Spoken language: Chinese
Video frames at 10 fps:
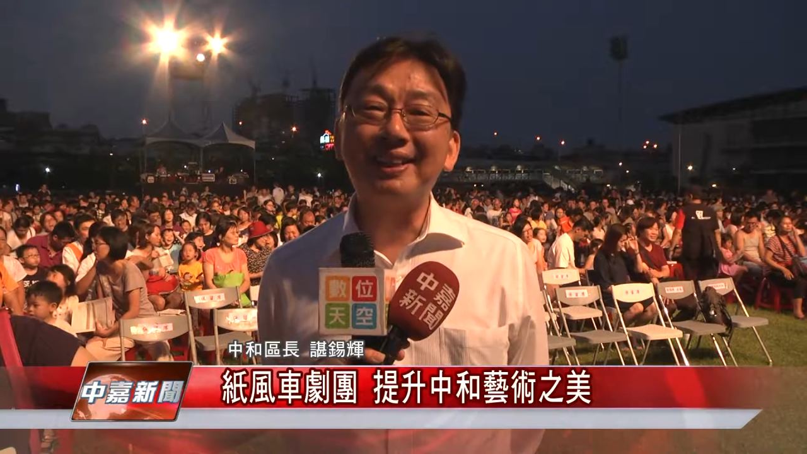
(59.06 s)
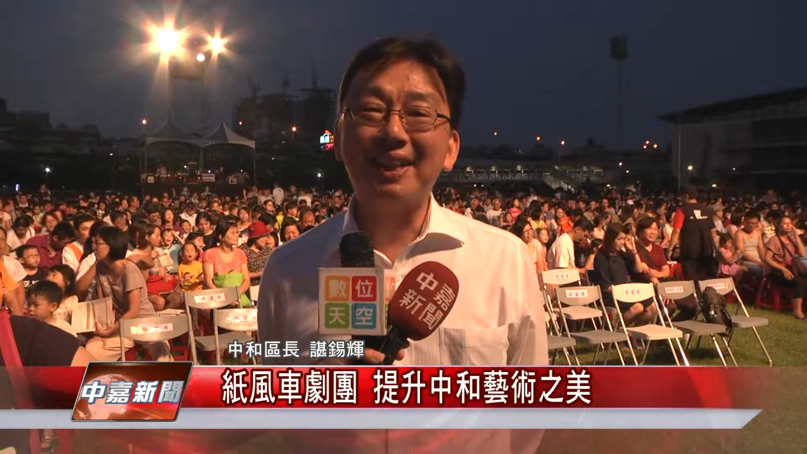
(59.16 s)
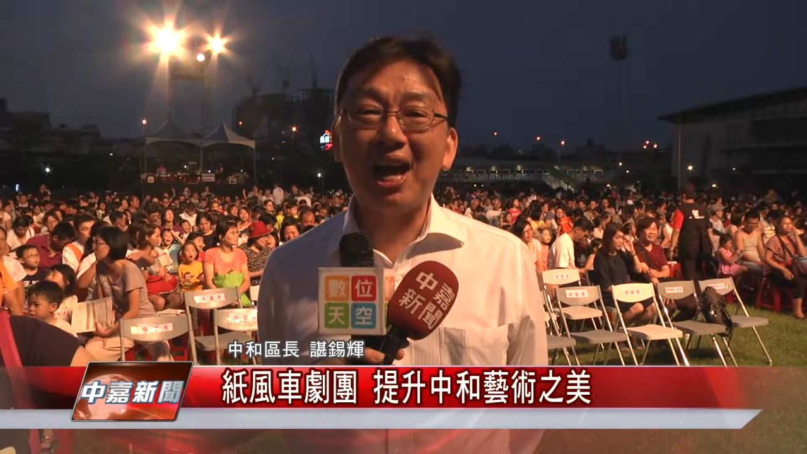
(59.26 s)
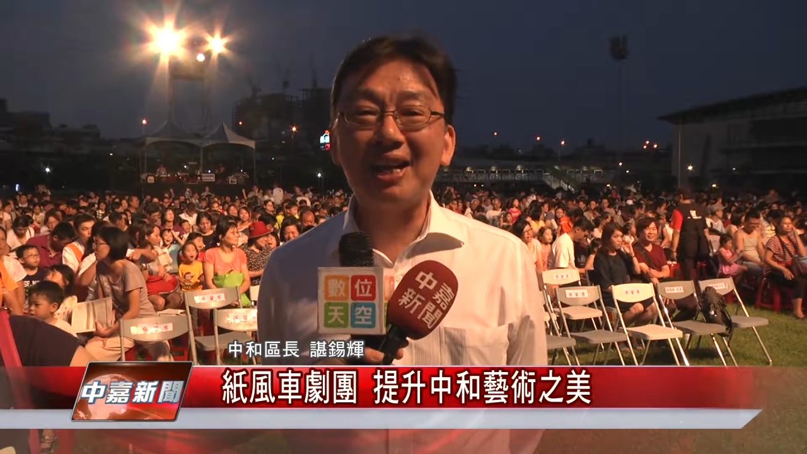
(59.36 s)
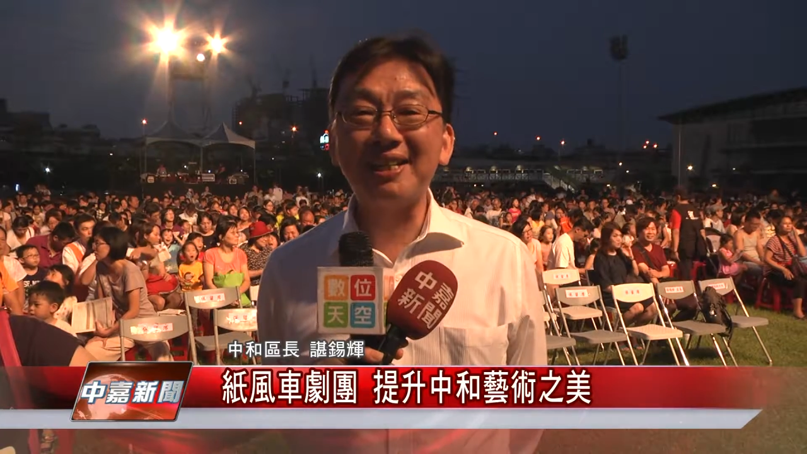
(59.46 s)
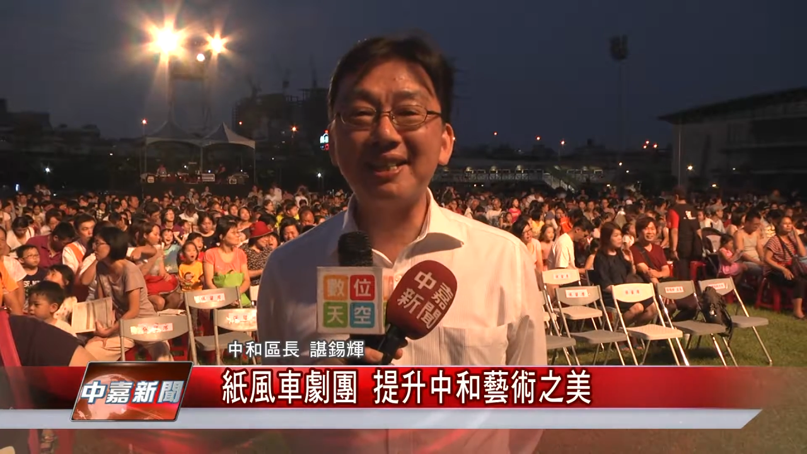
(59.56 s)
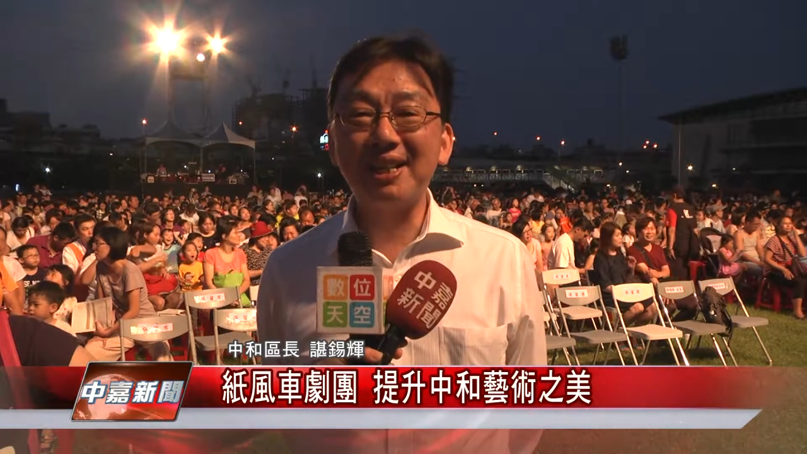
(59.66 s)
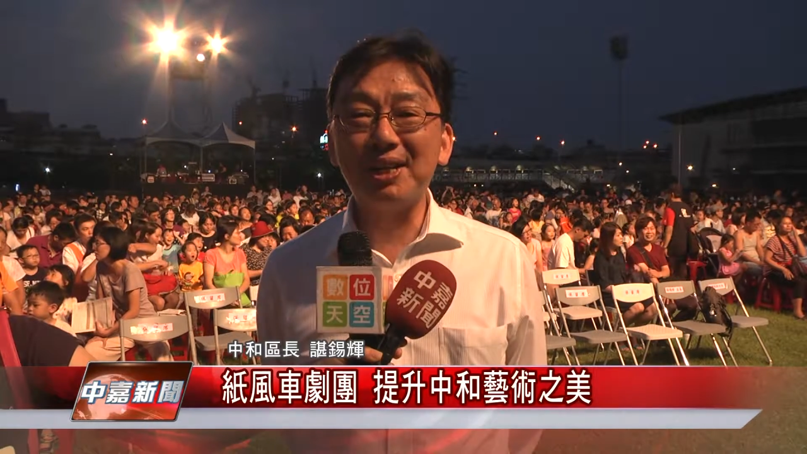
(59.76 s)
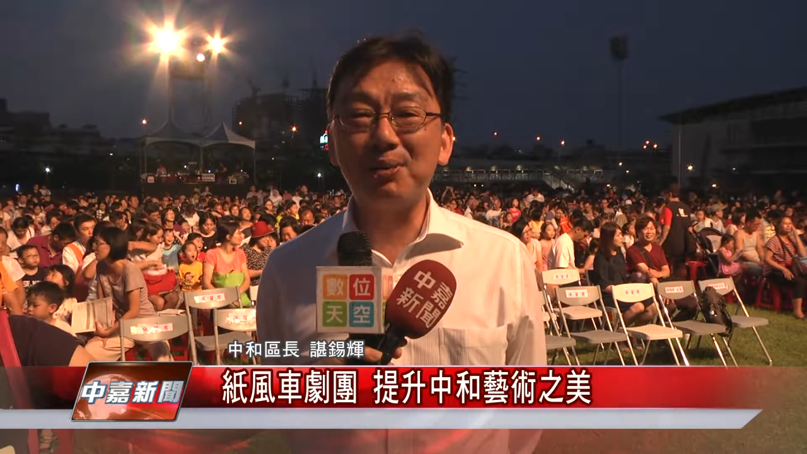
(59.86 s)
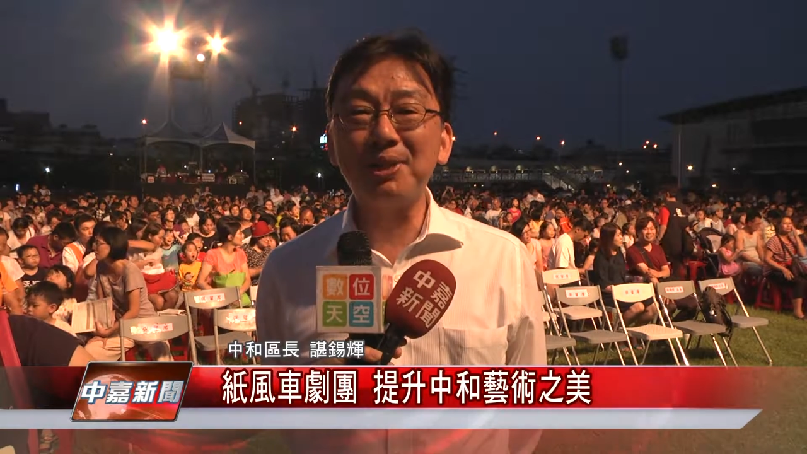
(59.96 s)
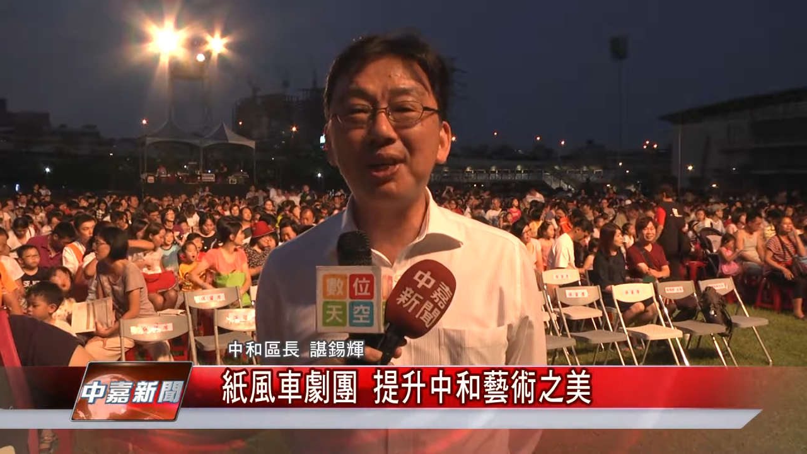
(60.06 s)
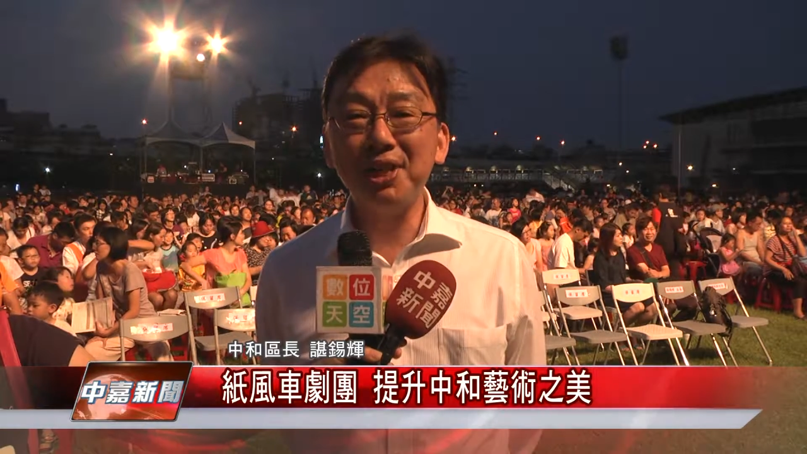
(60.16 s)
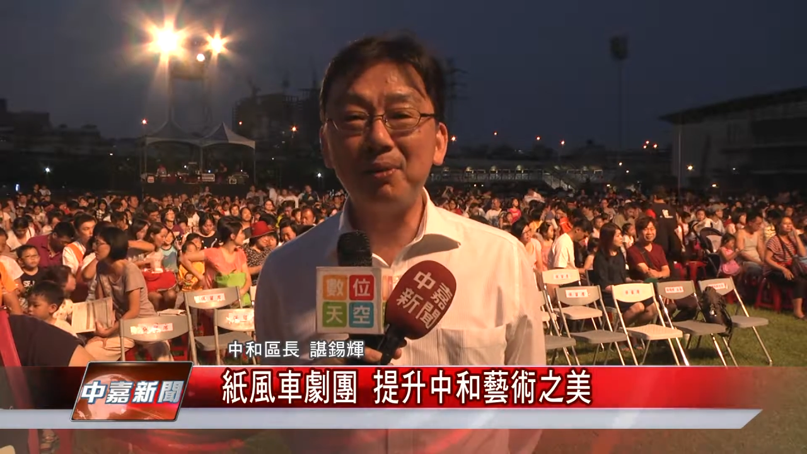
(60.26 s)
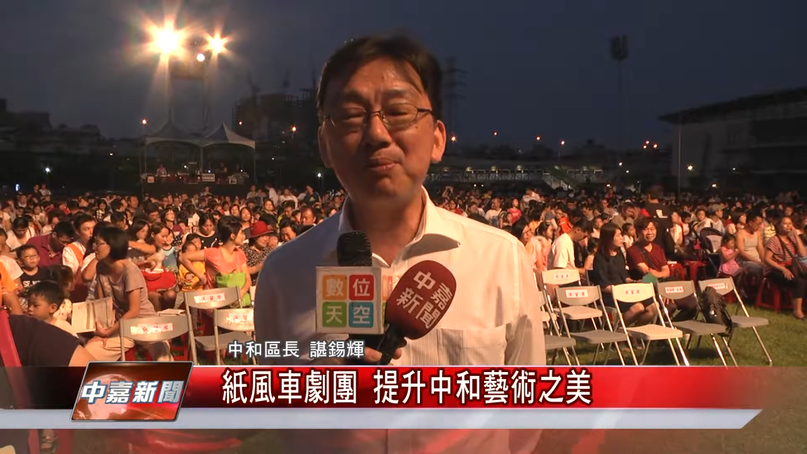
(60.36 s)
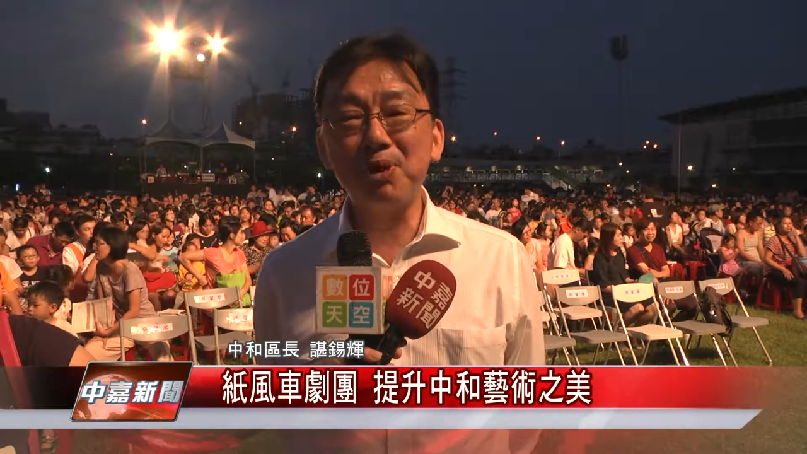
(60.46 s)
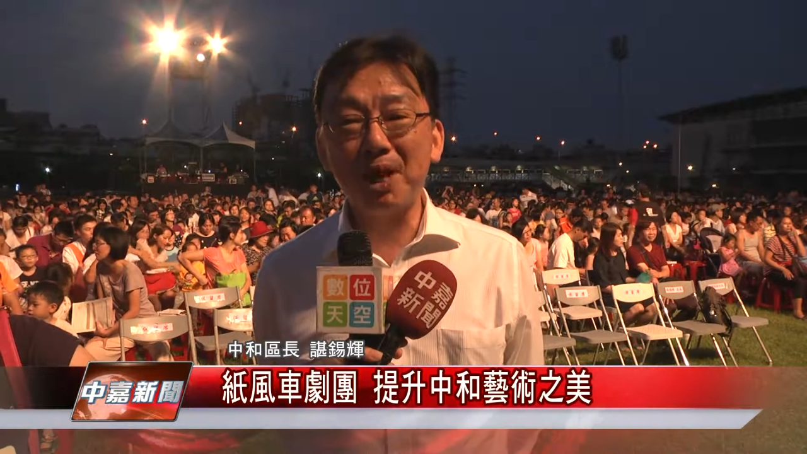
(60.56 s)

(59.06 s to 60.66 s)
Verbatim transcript: 那这个，我相信我们所有